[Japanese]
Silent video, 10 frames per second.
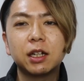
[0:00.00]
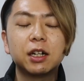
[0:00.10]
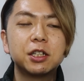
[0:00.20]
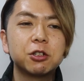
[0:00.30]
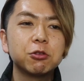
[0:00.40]
だか
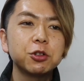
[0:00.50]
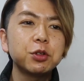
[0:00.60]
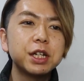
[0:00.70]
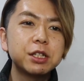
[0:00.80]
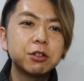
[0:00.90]
ら自己
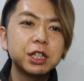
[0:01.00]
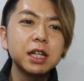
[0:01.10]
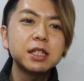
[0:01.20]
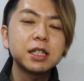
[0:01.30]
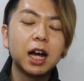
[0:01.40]
紹介する
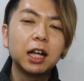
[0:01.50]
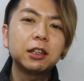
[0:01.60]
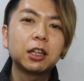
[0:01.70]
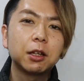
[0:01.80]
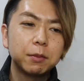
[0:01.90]
チャンスがあっ
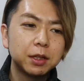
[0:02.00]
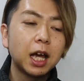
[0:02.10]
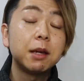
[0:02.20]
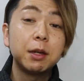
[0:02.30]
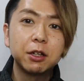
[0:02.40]
た
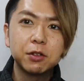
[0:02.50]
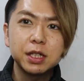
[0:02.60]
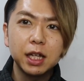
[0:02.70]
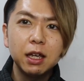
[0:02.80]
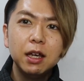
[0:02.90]
タイミングで
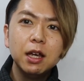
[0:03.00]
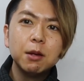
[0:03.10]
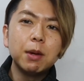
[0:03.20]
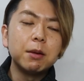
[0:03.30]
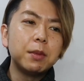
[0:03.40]
すね。
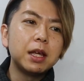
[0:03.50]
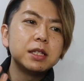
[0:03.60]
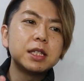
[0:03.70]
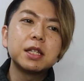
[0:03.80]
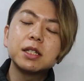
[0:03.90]
まあ、
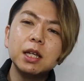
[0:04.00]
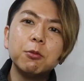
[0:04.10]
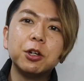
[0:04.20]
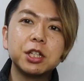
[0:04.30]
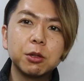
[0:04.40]
面接で
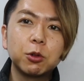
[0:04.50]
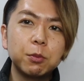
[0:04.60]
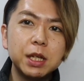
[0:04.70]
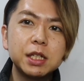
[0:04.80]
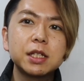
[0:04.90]
もいいですよ。僕
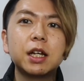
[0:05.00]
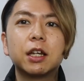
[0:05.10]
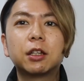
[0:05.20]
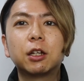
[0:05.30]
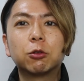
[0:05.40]
面接官
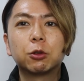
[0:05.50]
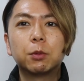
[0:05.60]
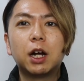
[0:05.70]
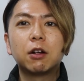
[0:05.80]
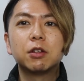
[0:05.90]
やってたこと
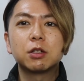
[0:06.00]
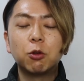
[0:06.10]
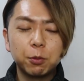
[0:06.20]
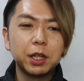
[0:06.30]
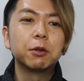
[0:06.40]
もあるんです。
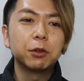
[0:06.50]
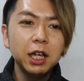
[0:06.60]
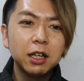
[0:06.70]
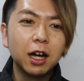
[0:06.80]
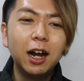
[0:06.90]
こう見えても
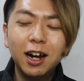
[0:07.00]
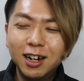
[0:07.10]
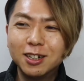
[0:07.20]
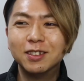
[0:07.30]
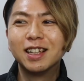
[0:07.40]
ね、
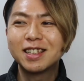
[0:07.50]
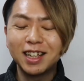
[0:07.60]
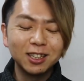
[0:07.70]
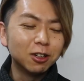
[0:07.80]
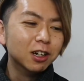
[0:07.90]
あるんです
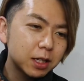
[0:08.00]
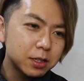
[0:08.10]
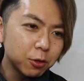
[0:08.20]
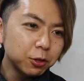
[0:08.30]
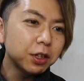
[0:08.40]
けど、
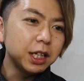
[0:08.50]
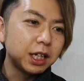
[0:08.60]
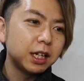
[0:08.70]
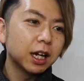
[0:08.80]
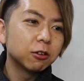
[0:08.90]
そういう時
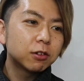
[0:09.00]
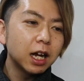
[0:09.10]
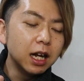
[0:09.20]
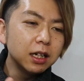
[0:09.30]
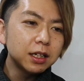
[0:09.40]
に、あの、
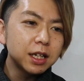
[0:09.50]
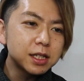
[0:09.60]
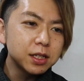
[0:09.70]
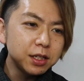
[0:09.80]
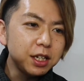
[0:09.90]
簡
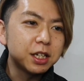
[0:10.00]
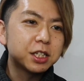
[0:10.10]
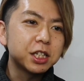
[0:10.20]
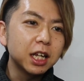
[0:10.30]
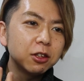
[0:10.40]
潔
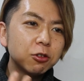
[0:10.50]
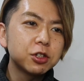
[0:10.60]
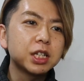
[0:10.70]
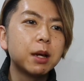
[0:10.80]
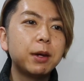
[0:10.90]
にちゃんと
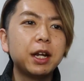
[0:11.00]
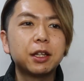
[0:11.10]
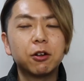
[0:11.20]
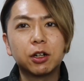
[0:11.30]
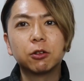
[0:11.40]
喋れ
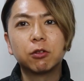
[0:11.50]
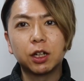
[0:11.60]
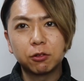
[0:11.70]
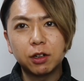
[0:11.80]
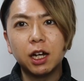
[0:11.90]
てるかどう
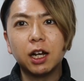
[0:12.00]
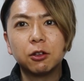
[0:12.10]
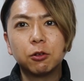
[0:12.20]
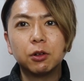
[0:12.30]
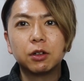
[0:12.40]
かとか、あ
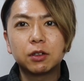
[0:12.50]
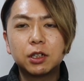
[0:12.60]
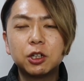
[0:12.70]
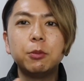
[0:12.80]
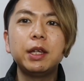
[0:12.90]
の、
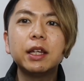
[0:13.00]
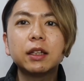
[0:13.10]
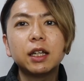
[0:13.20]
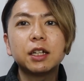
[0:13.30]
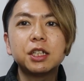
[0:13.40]
組み
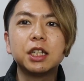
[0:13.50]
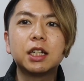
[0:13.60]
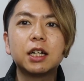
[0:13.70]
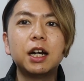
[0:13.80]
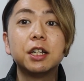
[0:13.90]
立てが
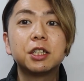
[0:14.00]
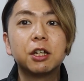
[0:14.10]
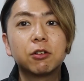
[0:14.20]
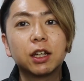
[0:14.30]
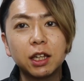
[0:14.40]
しっかりし
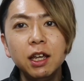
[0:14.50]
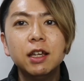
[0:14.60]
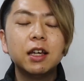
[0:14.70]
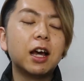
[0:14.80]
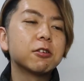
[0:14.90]
てるかね、
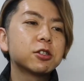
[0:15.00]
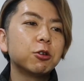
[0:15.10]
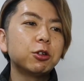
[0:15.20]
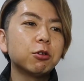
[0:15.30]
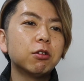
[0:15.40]
あの、
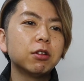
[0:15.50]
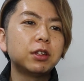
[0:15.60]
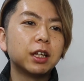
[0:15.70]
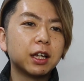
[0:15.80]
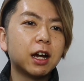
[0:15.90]
そういうところっ
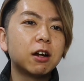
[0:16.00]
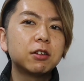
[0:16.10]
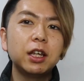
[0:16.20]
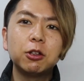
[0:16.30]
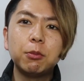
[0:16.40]
てね、あ
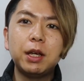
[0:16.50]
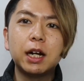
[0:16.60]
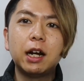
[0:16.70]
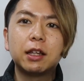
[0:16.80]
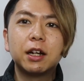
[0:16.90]
る程度見
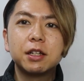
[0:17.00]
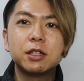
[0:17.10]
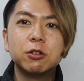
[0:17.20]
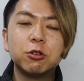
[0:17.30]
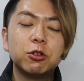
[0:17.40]
られたり
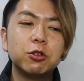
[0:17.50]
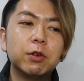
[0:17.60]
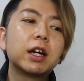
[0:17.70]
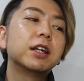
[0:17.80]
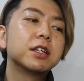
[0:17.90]
する
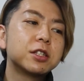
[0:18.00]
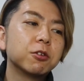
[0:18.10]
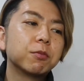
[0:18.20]
わけですよ。